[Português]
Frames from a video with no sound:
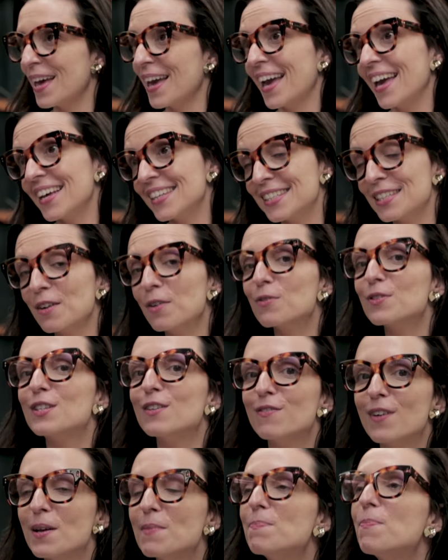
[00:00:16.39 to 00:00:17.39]
Essa,
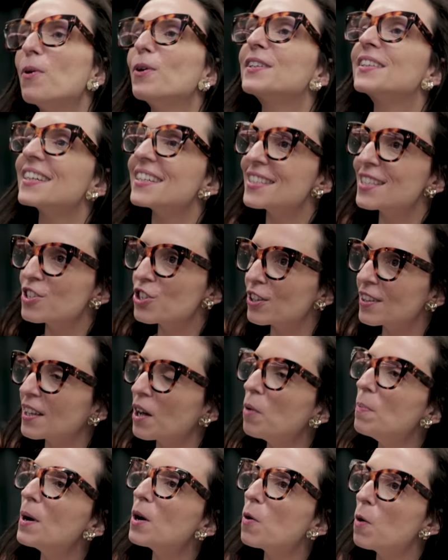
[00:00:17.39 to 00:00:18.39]
inclusive, é a importância de
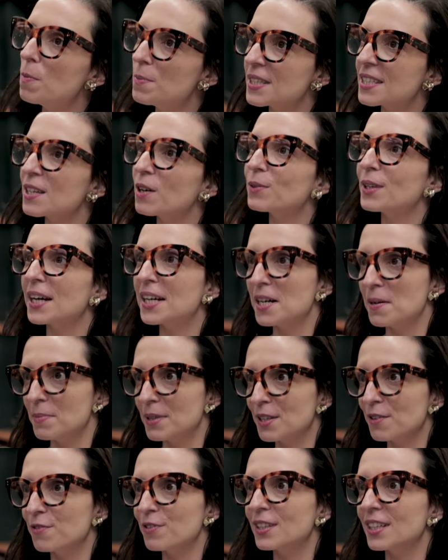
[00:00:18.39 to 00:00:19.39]
ter uma comissão na
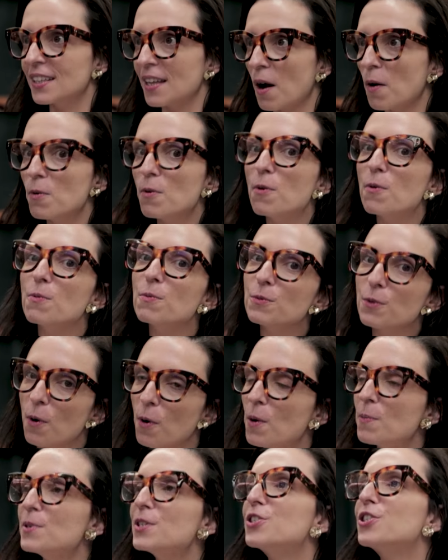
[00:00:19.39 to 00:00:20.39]
Câmara Federal com o
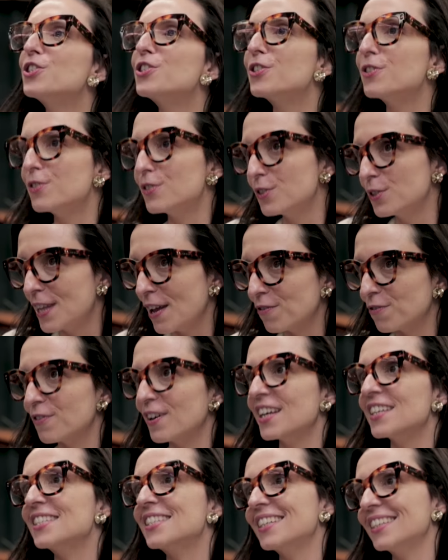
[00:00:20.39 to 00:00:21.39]
nome de
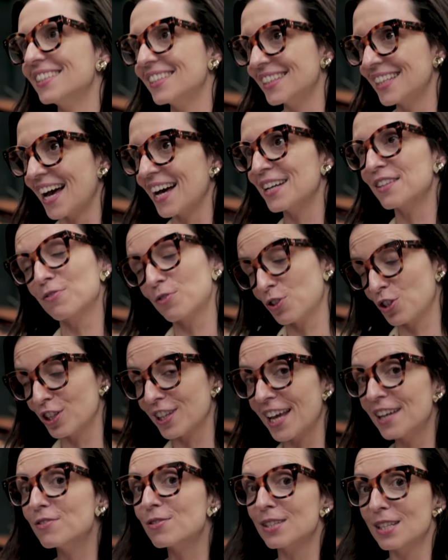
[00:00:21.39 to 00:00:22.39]
defesa da, dos
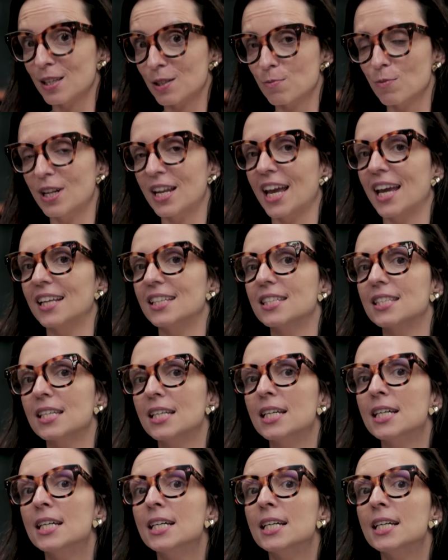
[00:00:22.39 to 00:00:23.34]
direitos das mulheres.